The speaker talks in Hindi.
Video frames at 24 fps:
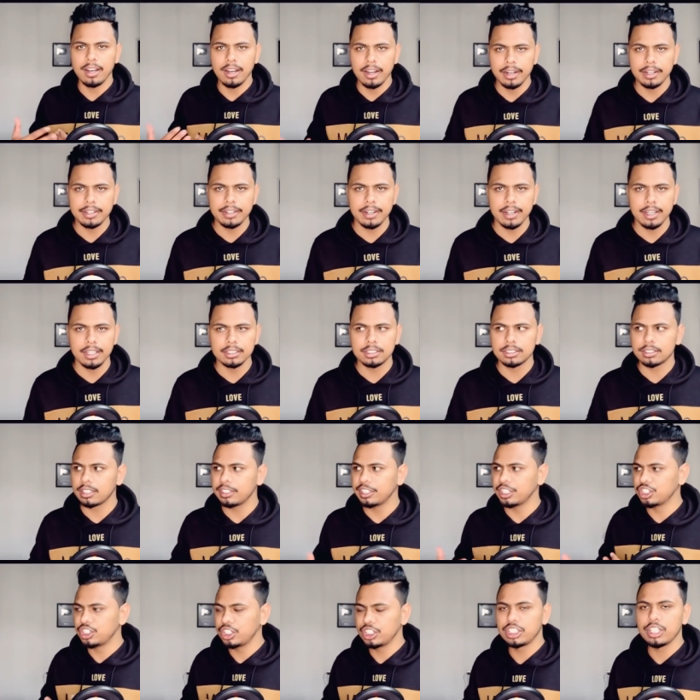अलर्टनेस
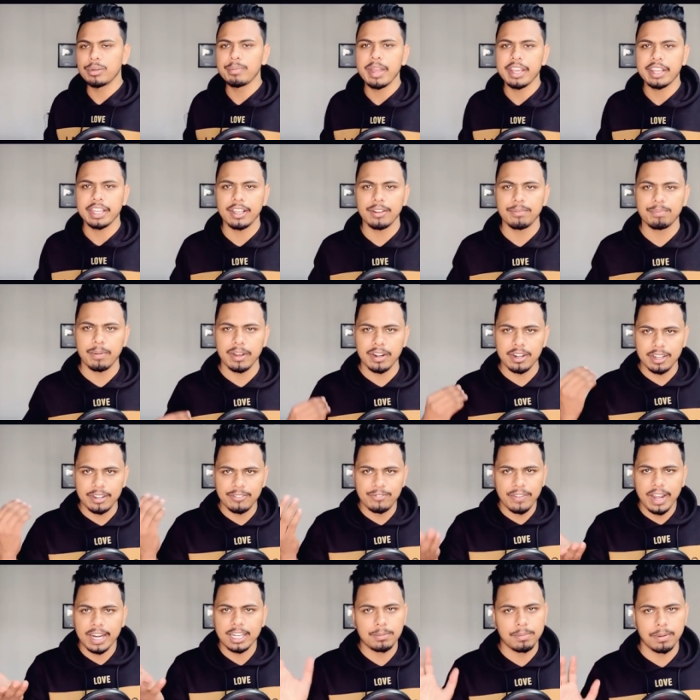डिसीजन मेकिंग पर
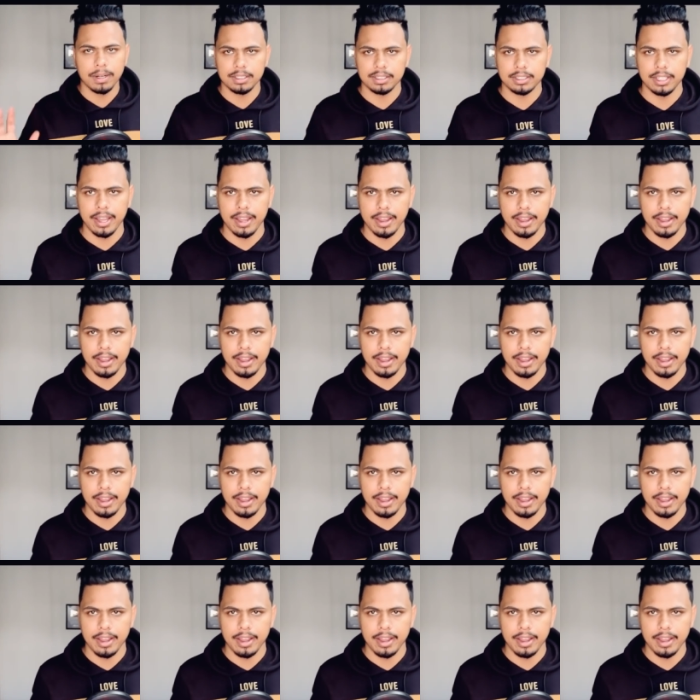इफेक्ट पड़ता